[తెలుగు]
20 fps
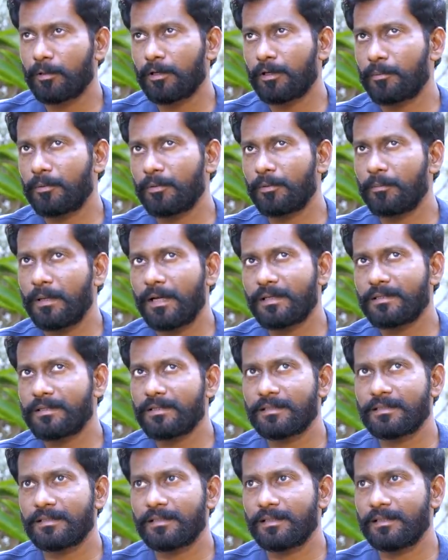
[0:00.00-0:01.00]
ఉన్నప్పుడు మ్యాథ్స్
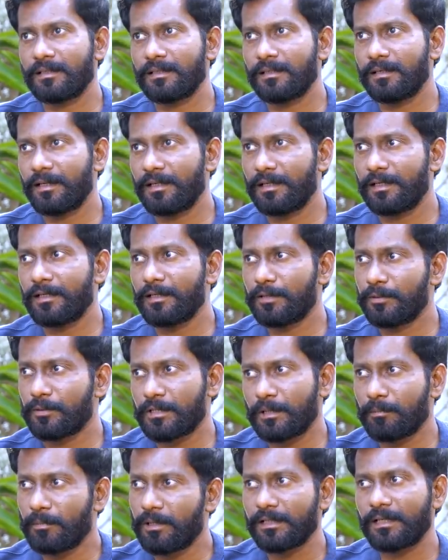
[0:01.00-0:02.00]
టీచర్ అండి ఆయన నేను
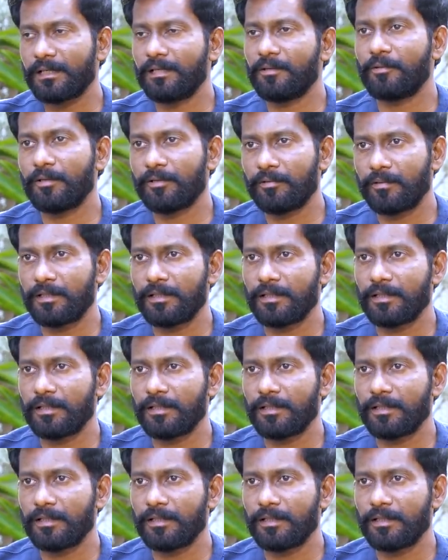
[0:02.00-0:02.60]
సినిమాలకి వెళ్ళేవాళ్ళం అండి